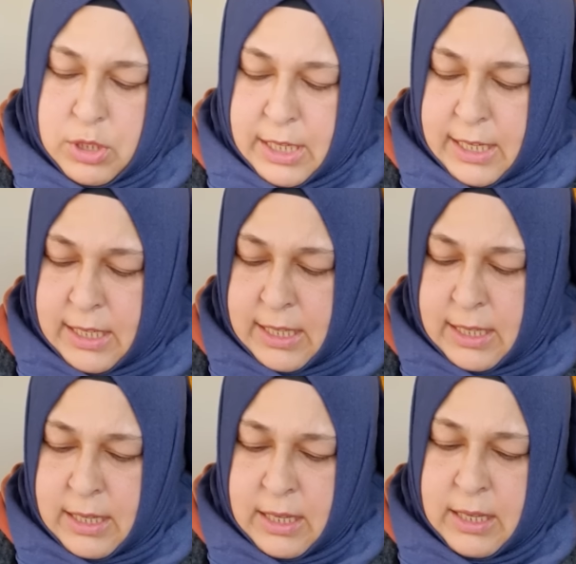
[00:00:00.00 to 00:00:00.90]

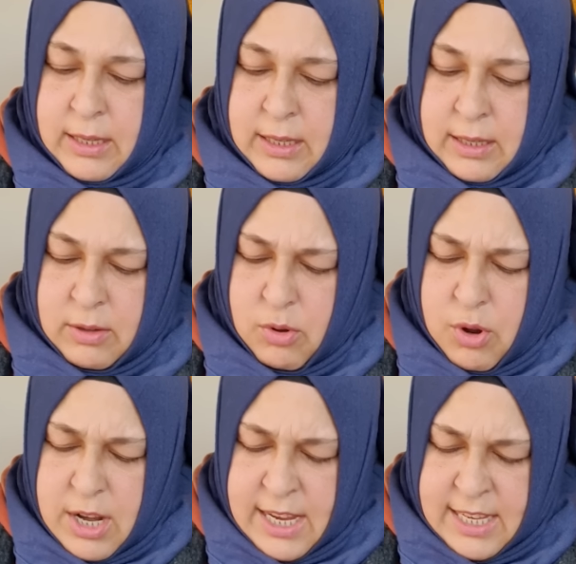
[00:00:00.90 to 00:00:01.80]
Sanki
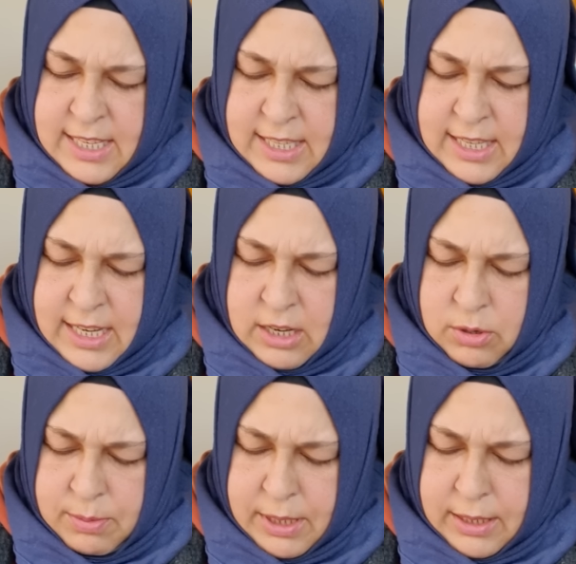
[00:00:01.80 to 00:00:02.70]
öyle his
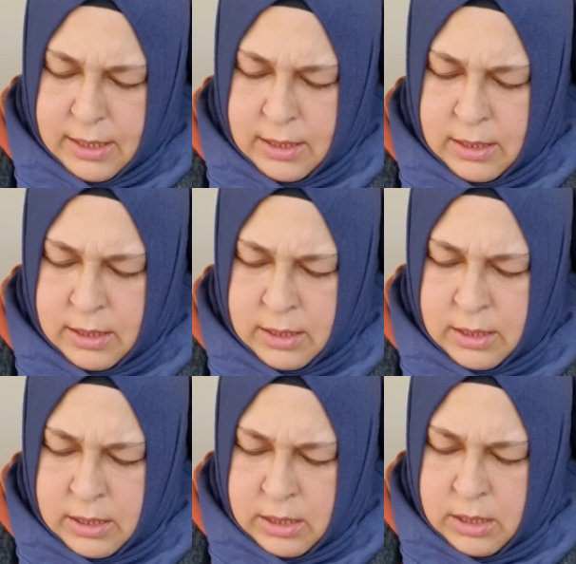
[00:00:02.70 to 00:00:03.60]
geliyor bana.
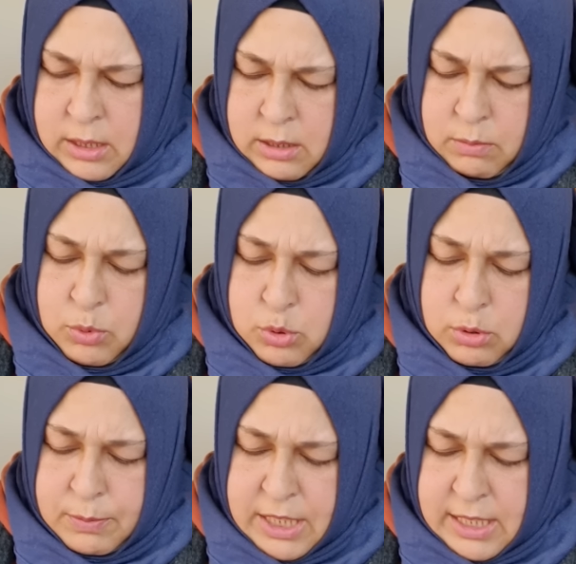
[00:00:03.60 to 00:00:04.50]

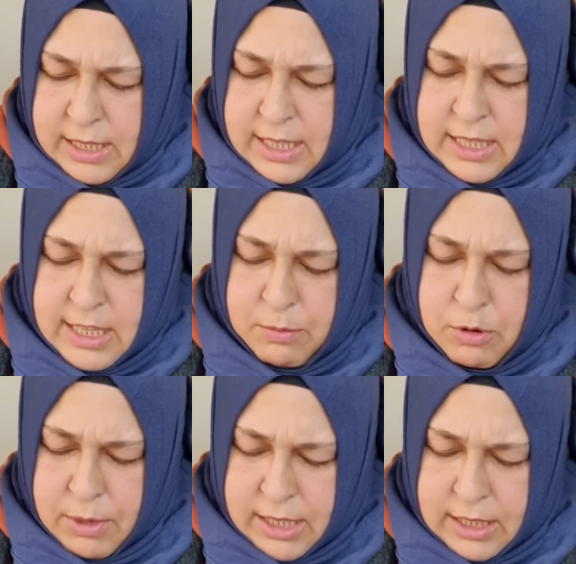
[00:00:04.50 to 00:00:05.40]
Bozulmasını da
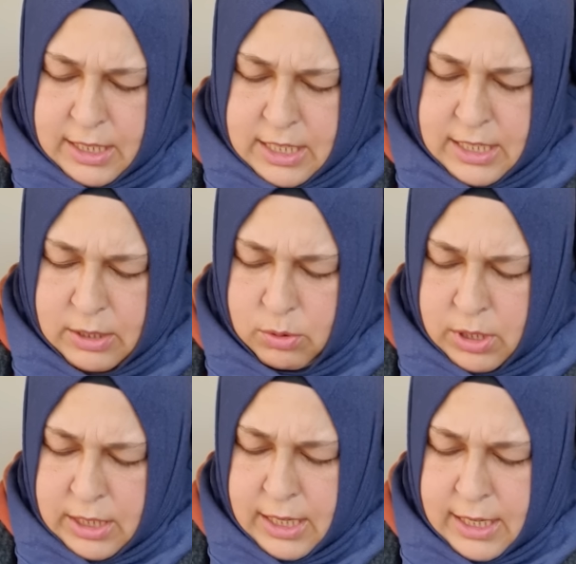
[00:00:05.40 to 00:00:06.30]
istemiyorum arkadaşlar. O
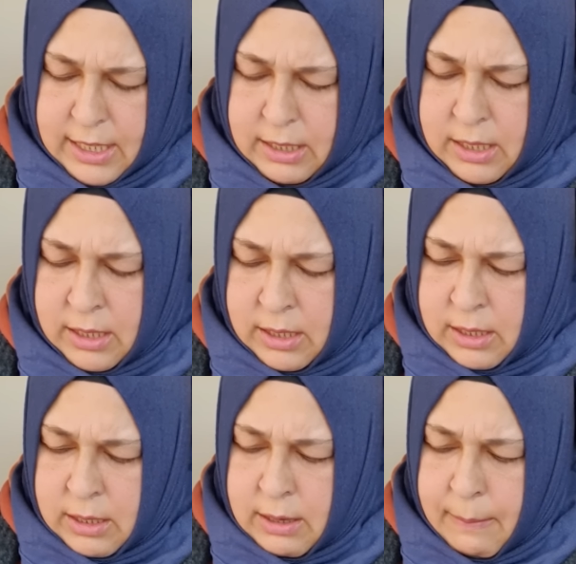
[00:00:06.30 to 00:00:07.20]
kadar hani
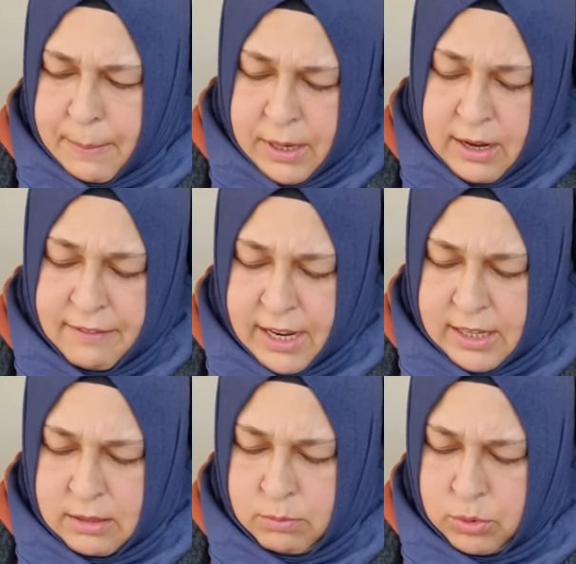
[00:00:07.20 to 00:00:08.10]
para
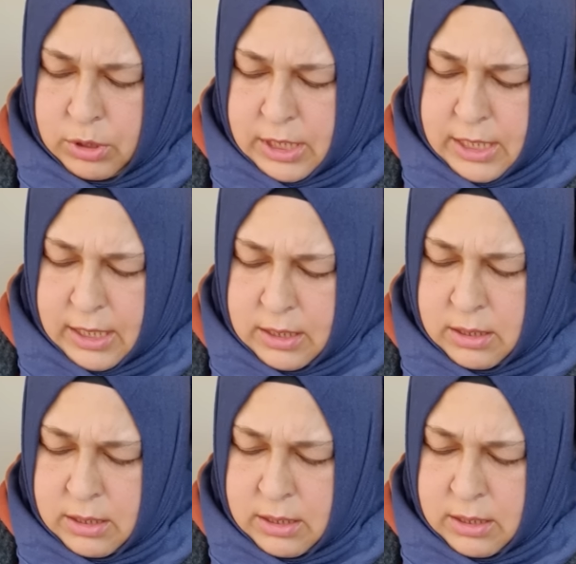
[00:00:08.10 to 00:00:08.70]
verdim bunlara.